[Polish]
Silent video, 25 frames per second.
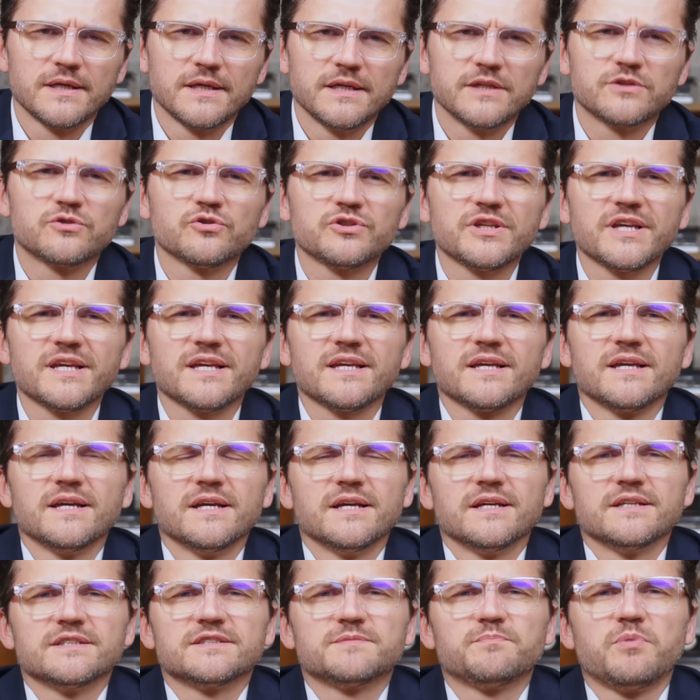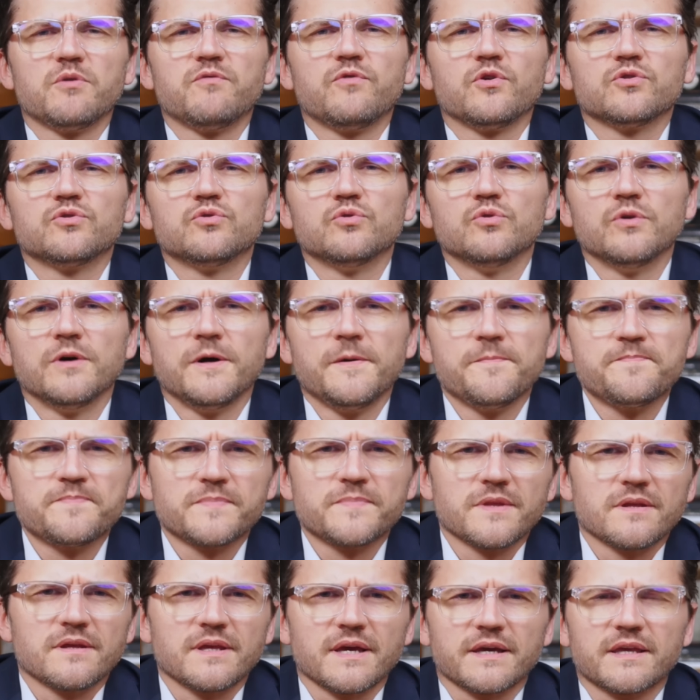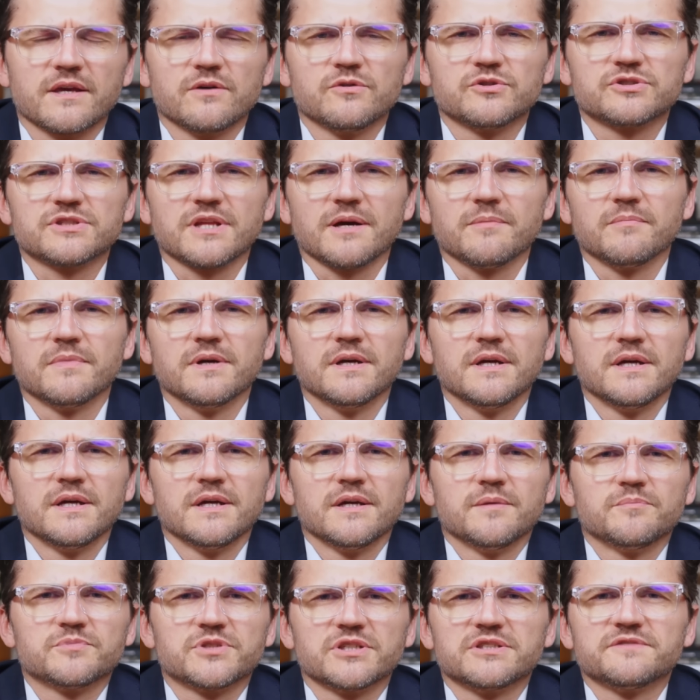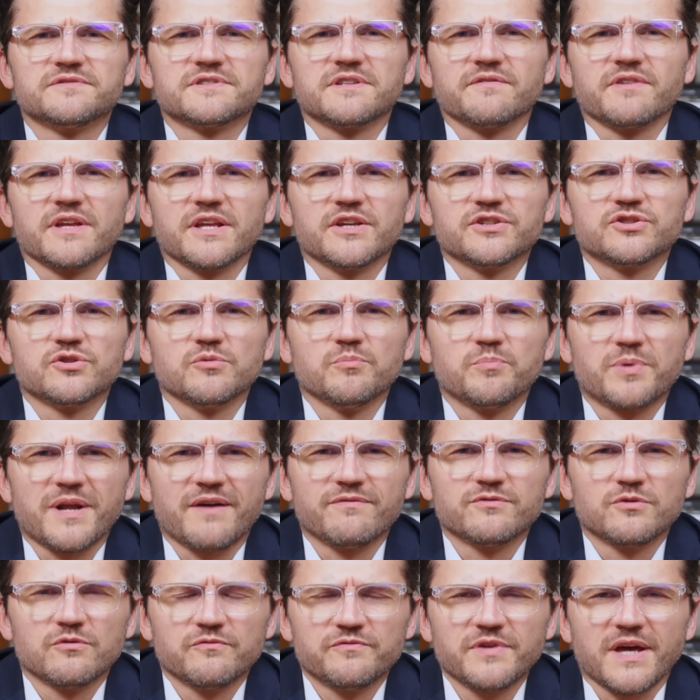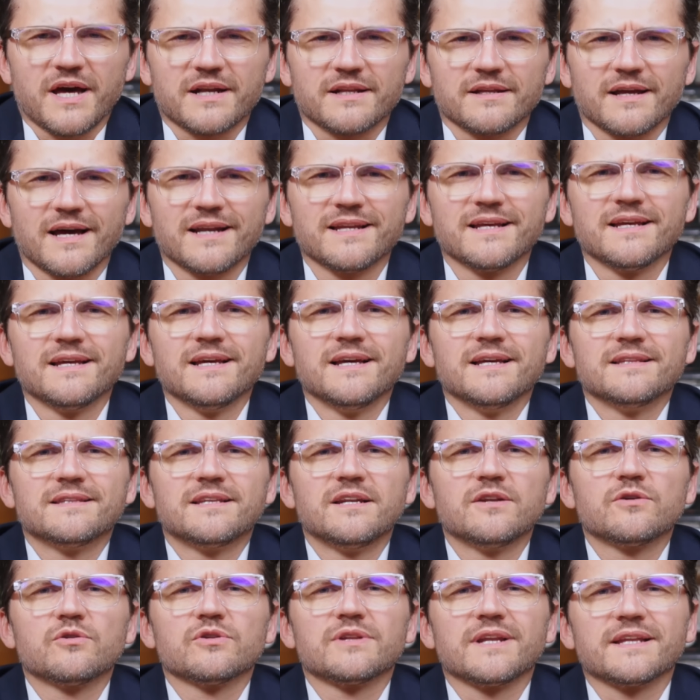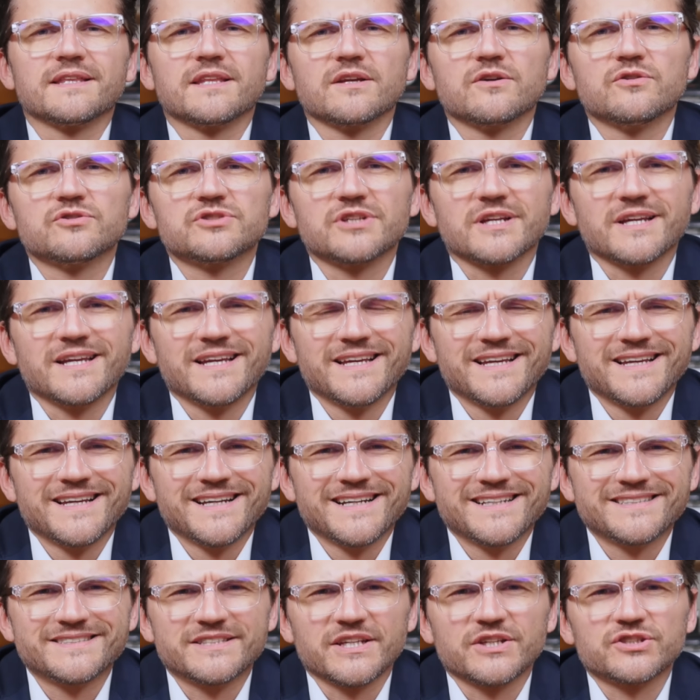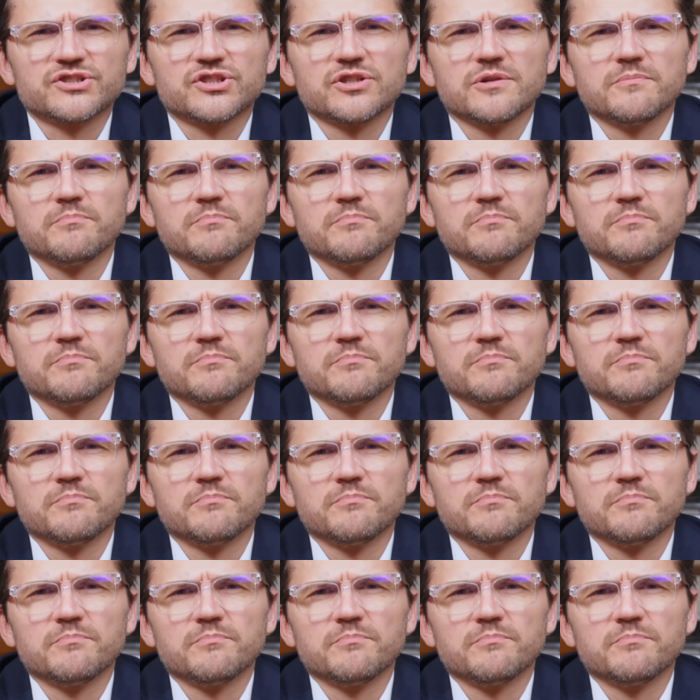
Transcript: I to nie z powodu jakiegoś tam przeciwstawiania się prawdą wiary, ale tylko dlatego, że chcesz